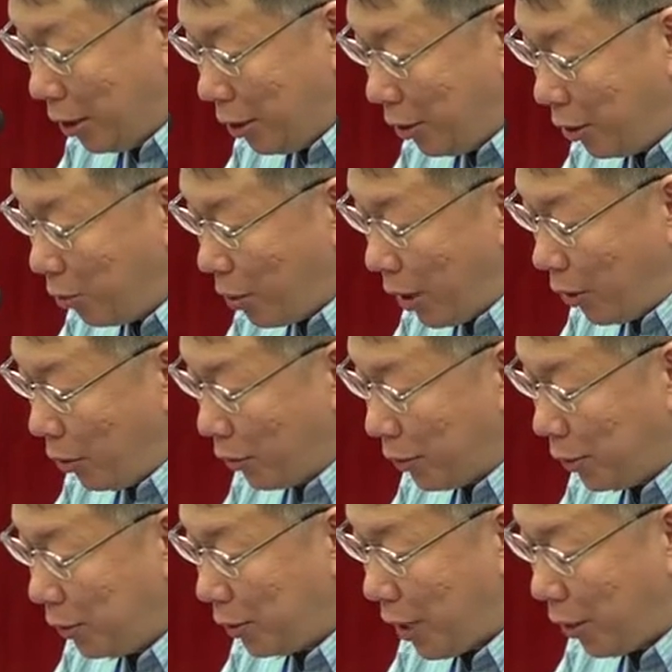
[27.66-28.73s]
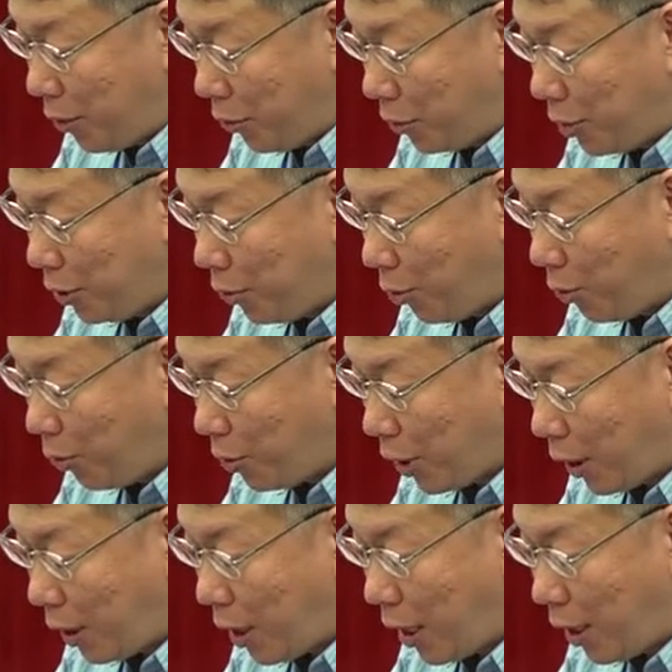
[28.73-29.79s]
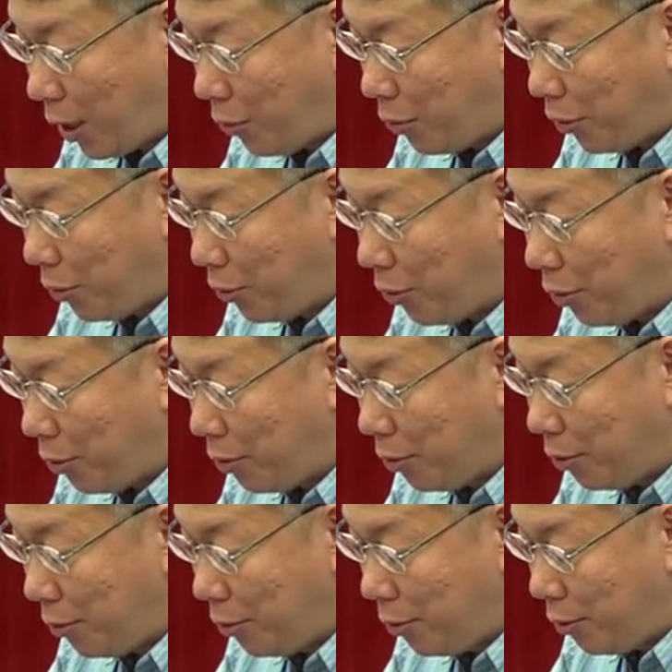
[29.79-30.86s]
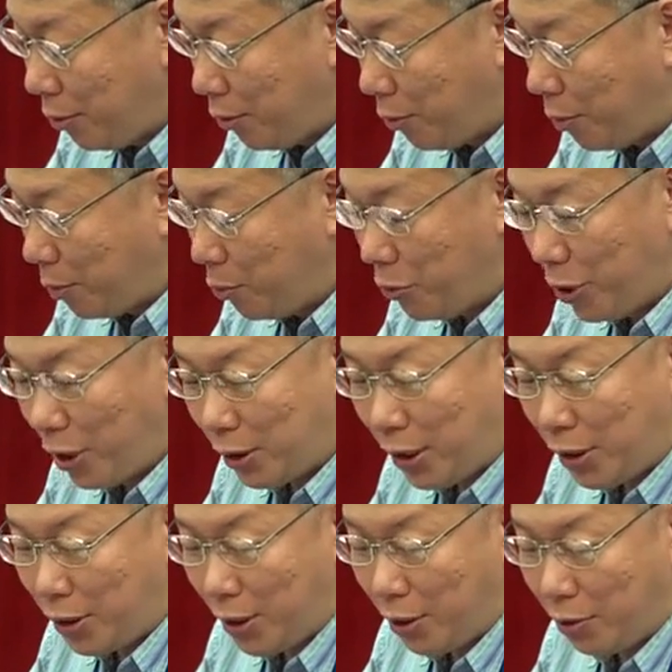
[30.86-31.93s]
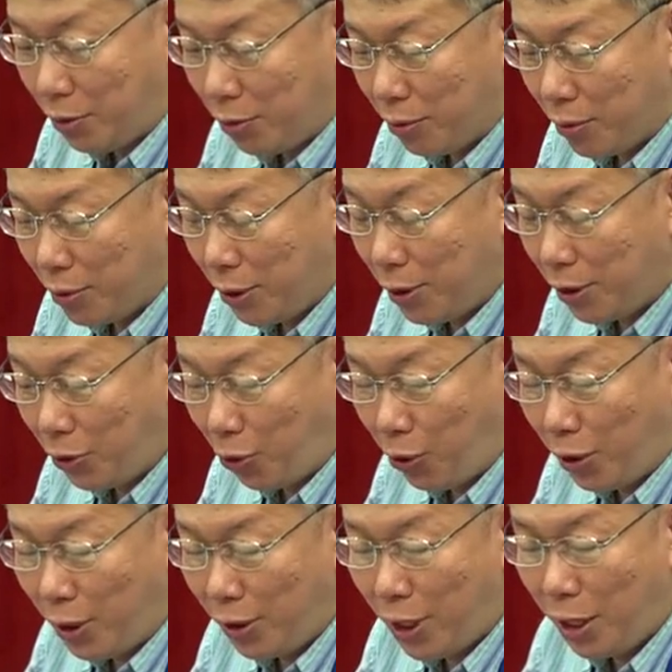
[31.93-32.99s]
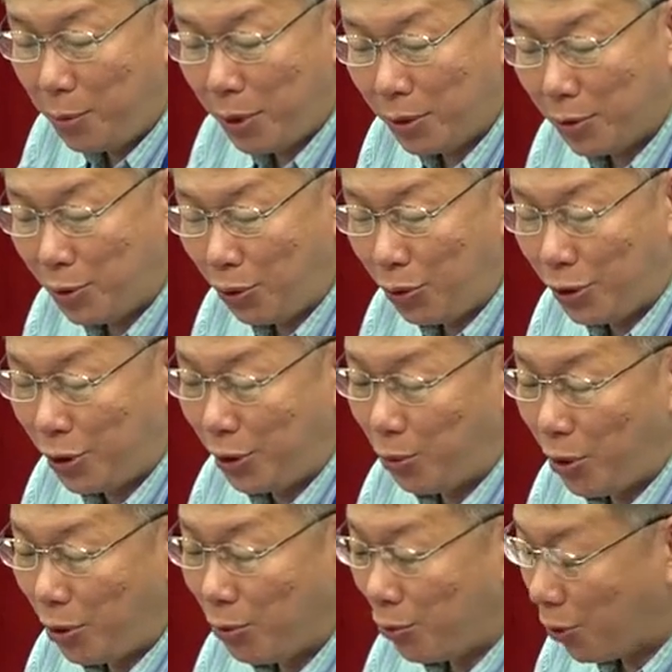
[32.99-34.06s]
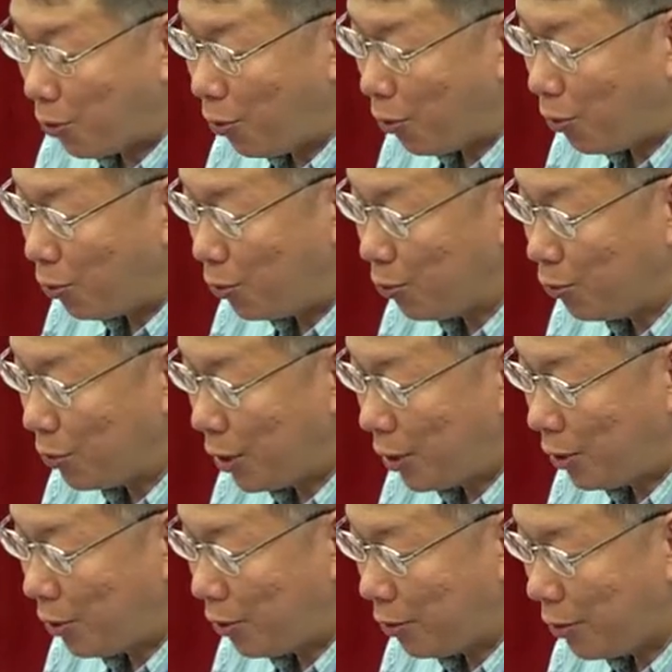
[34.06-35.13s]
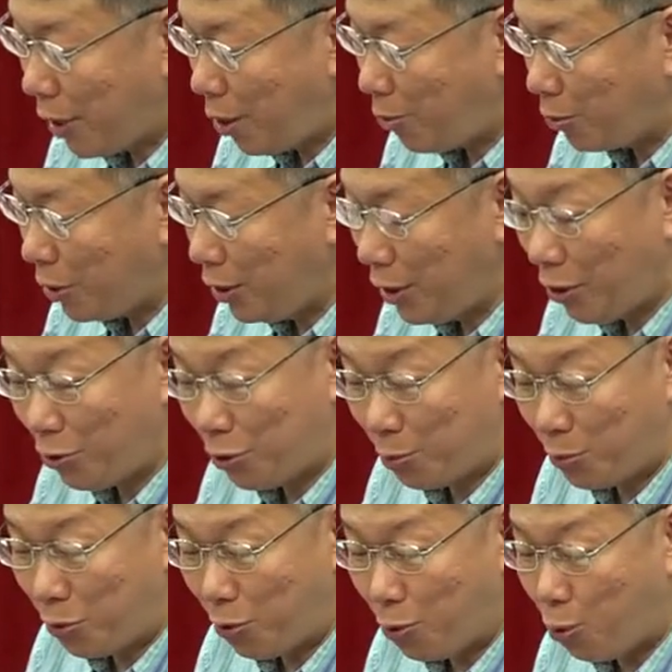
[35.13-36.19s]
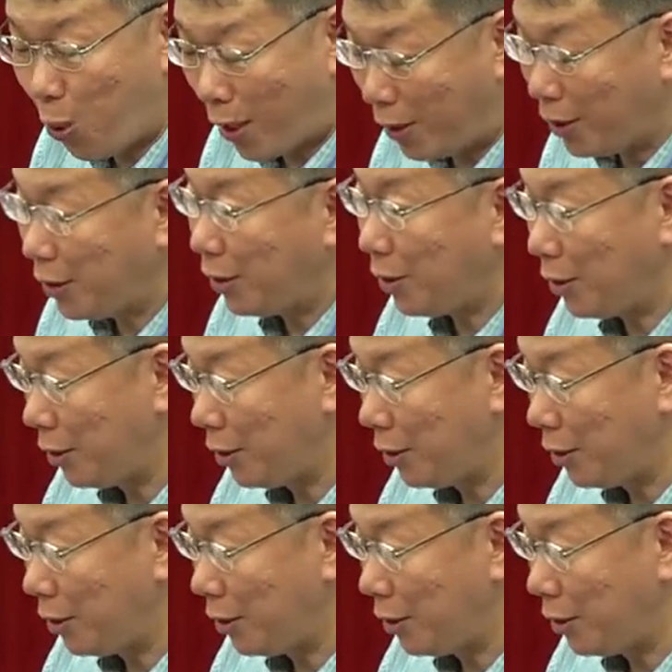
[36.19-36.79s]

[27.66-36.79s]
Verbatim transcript: 另外哈，事实上哈，新农国宅盖好以后哈，我们目前也在想哦，真的有一天台北市有几万户的公共住宅哦，到底要怎么管理？